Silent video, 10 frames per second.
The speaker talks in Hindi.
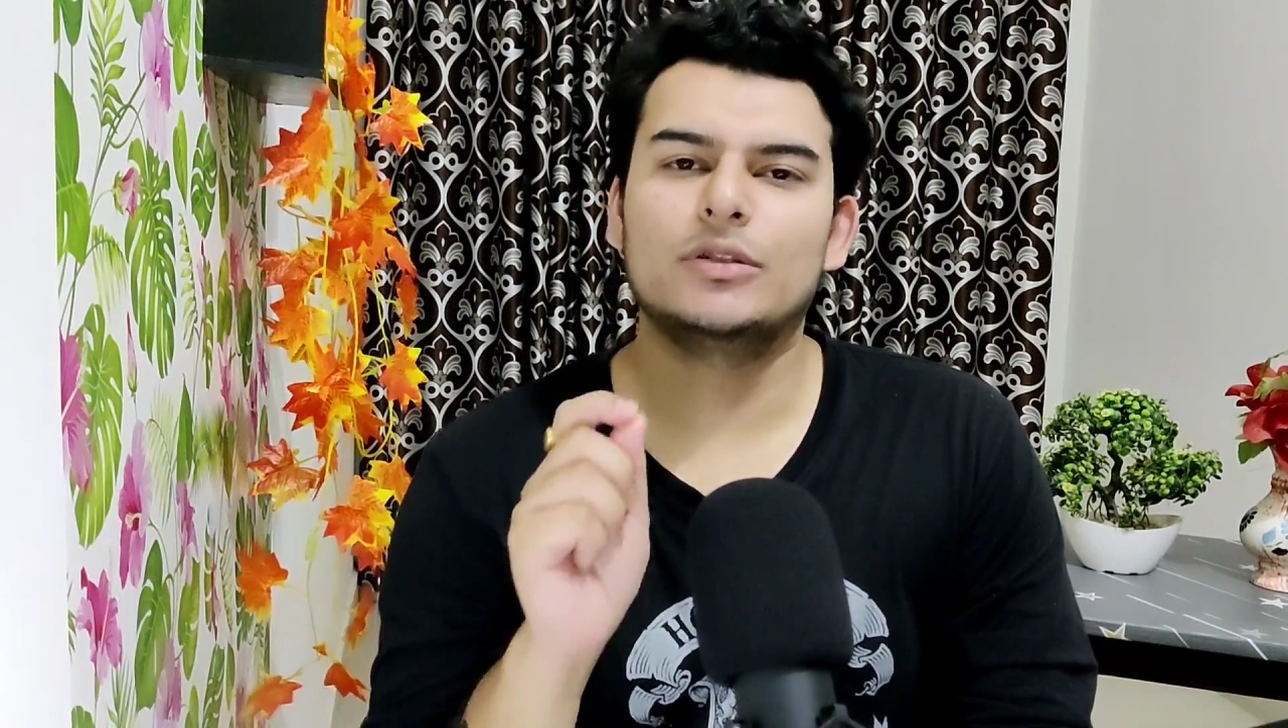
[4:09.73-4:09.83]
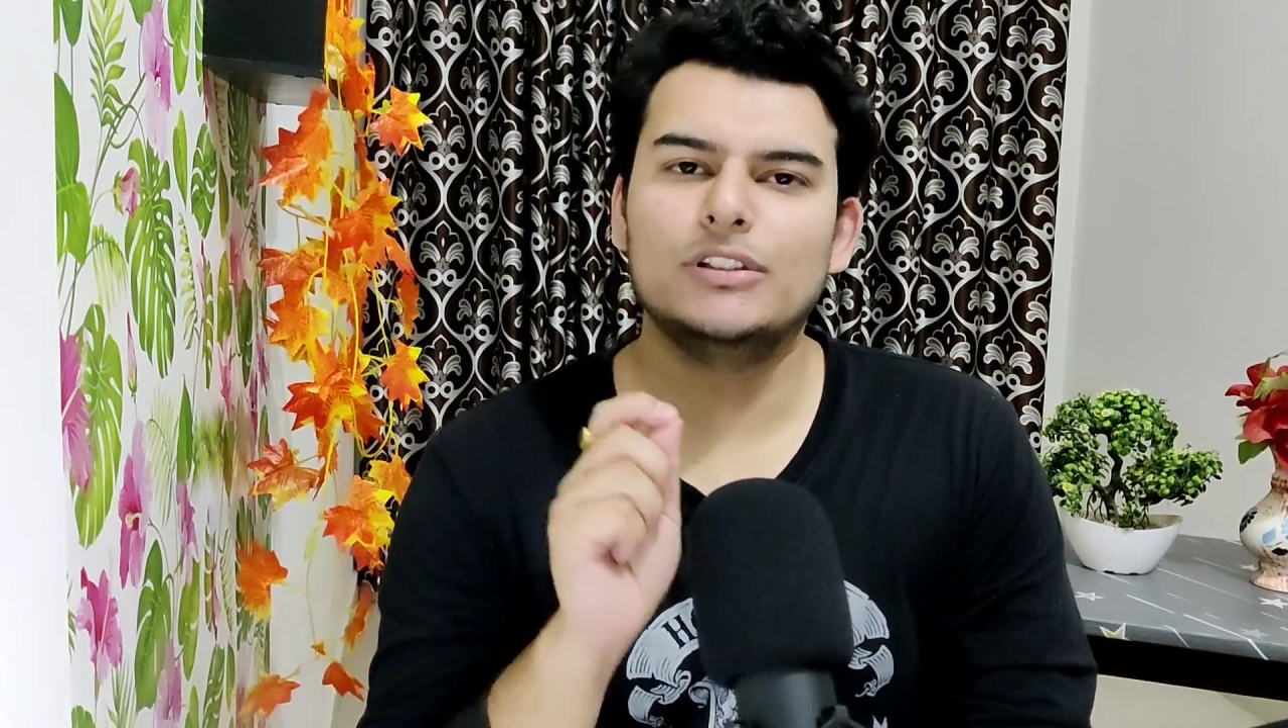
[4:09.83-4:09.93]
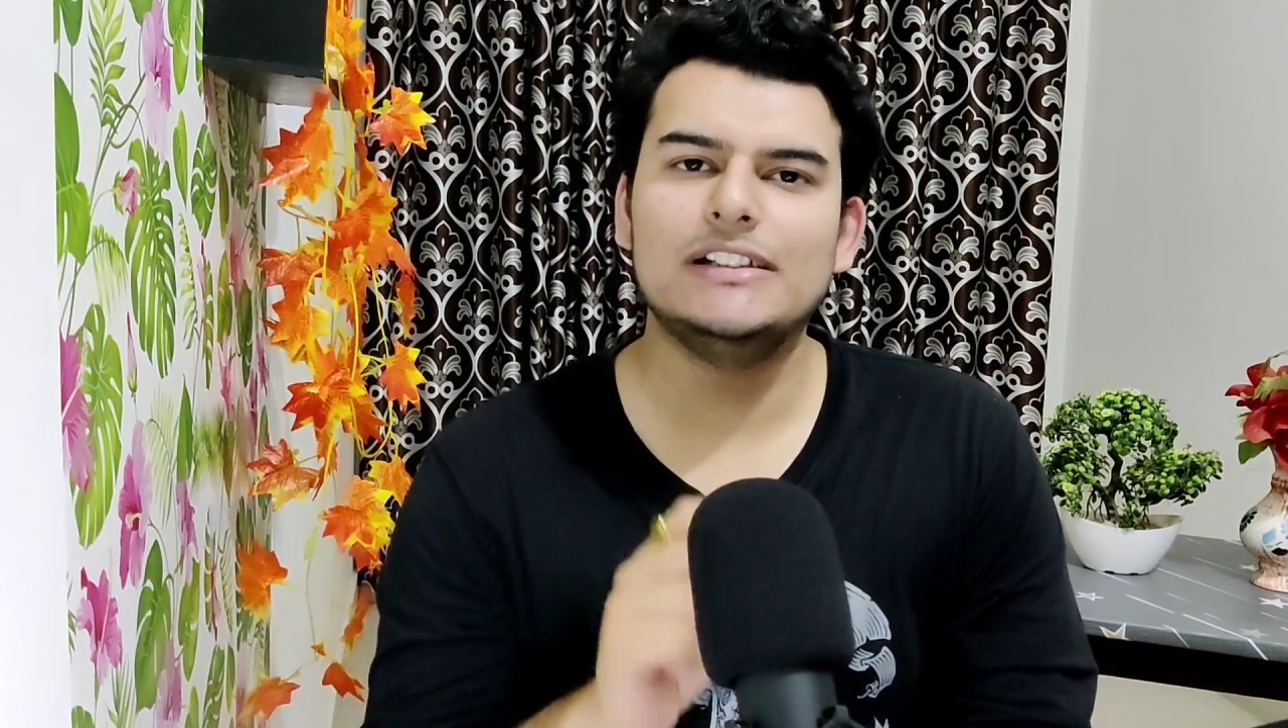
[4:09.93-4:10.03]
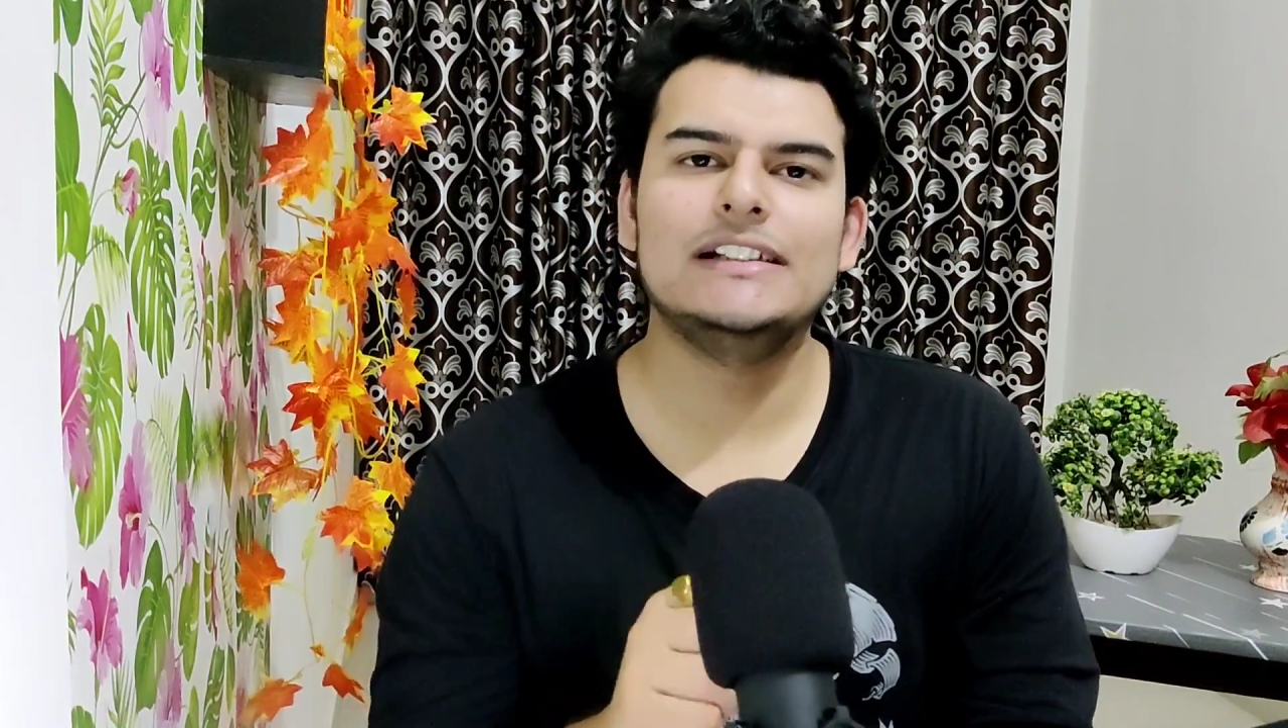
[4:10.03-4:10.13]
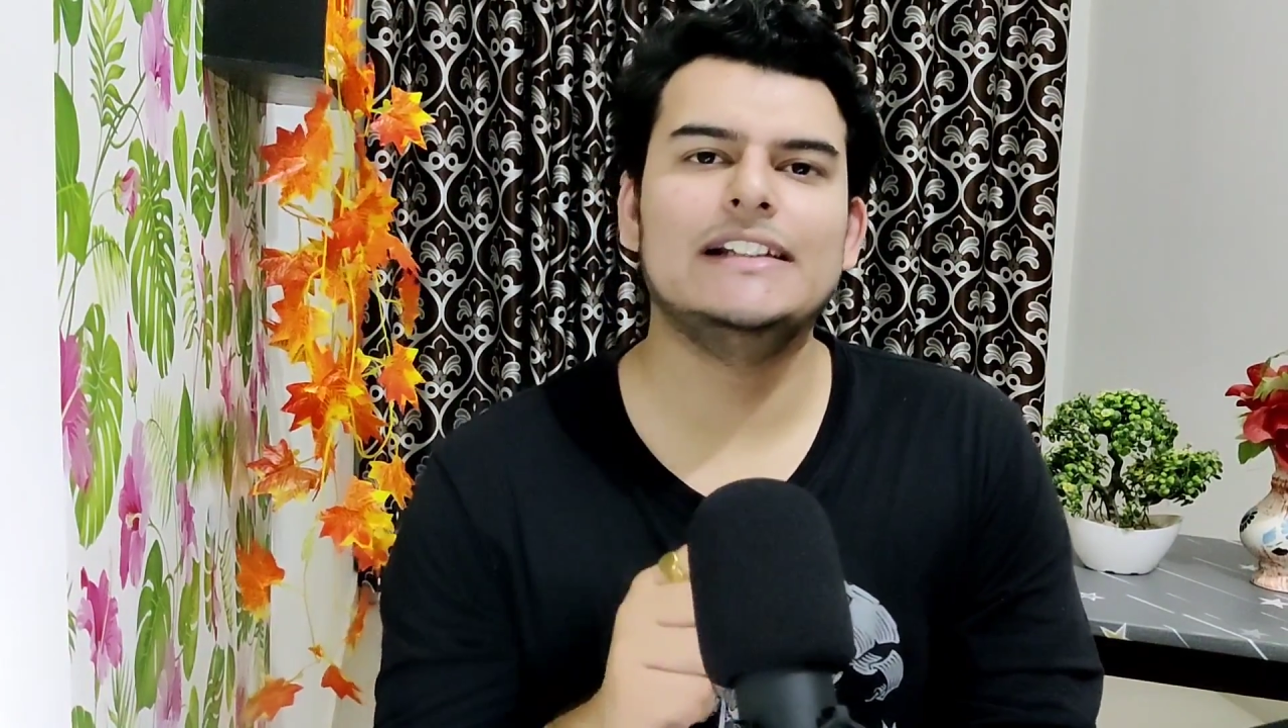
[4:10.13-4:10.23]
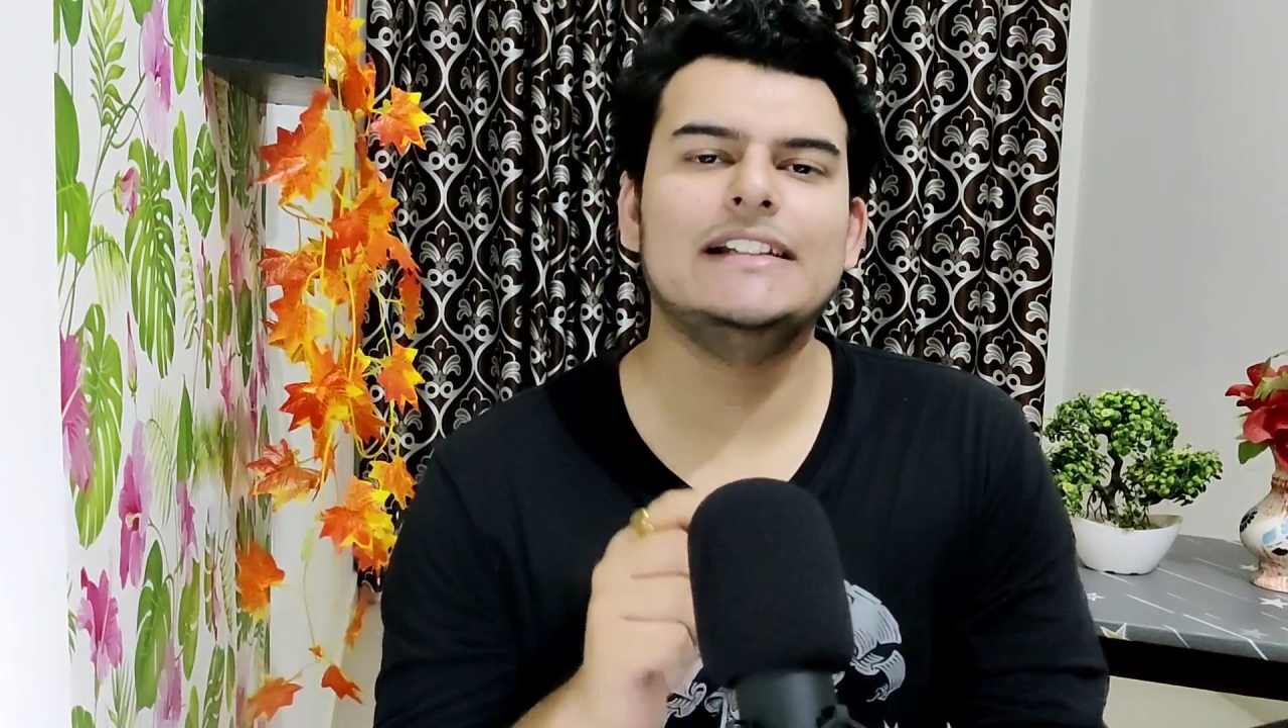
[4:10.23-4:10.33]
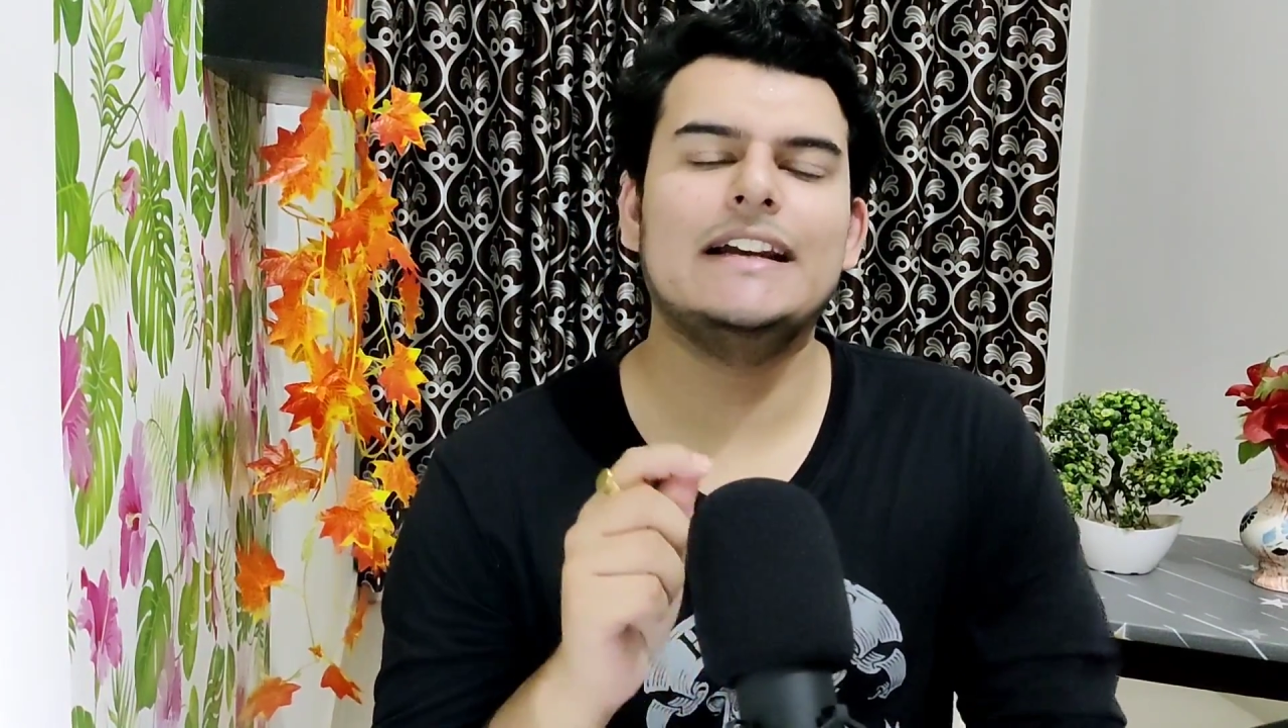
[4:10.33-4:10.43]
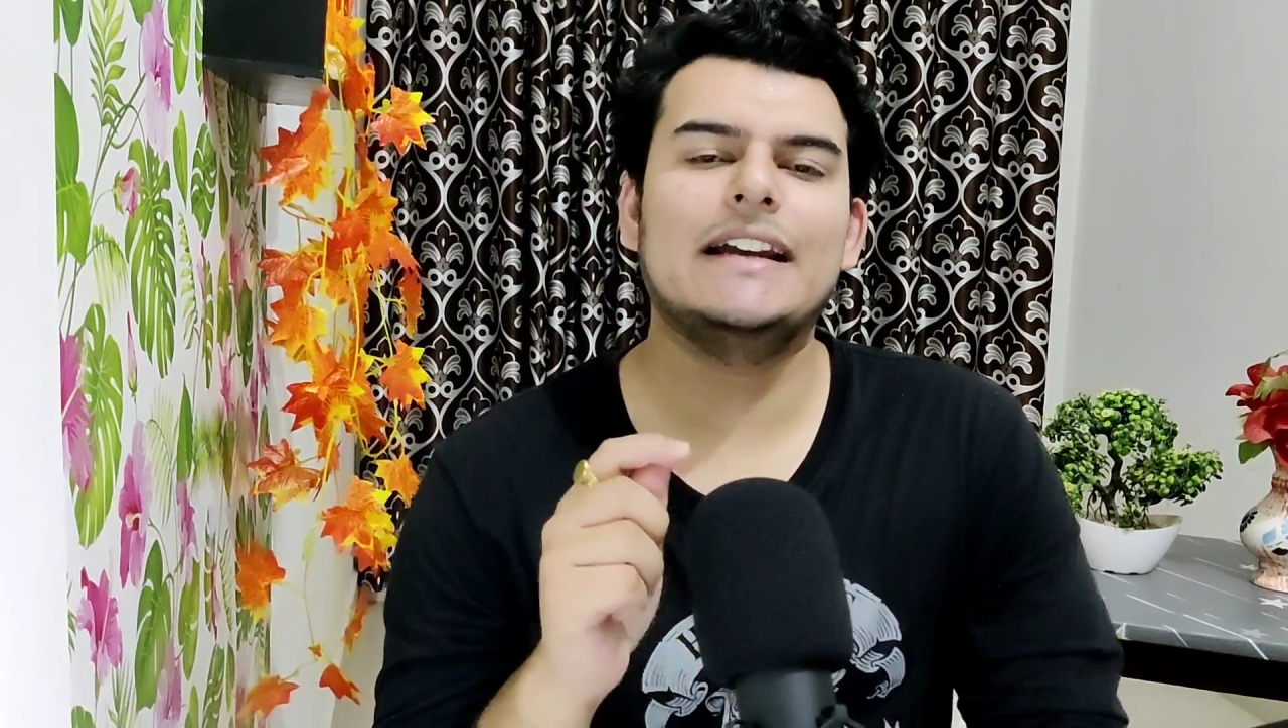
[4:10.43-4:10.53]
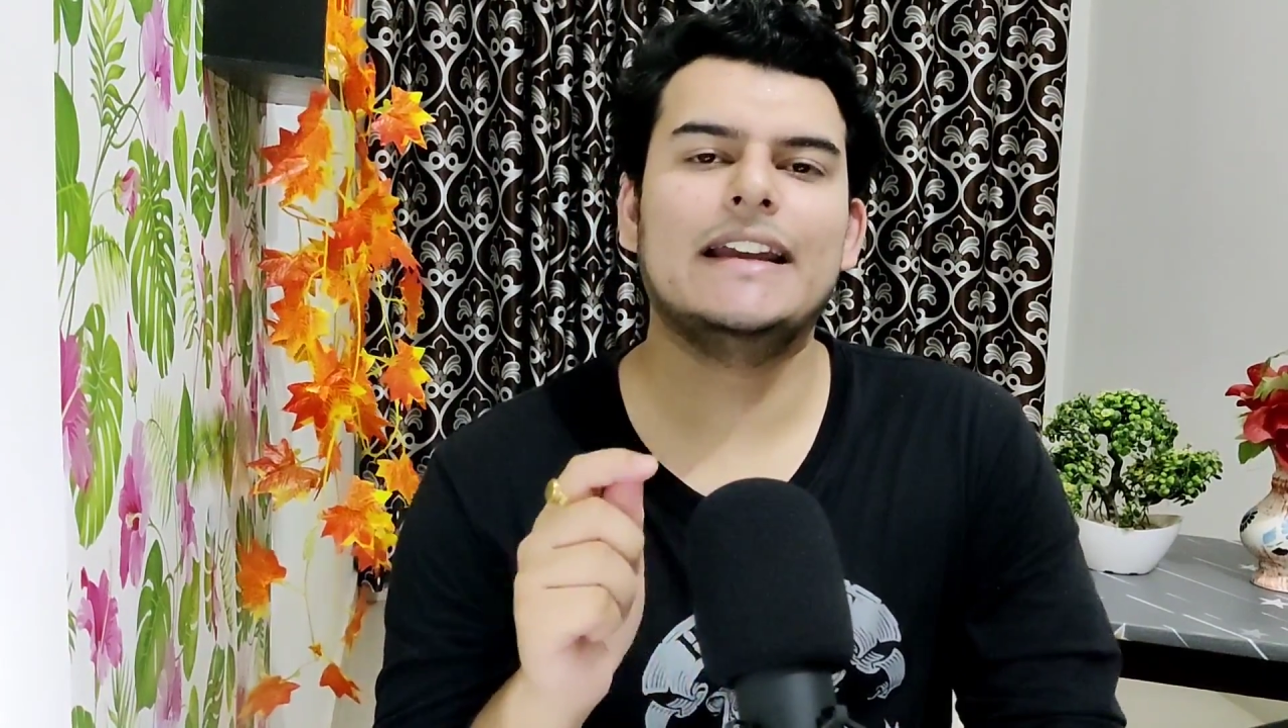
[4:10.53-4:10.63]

कोशिश कीजिएगा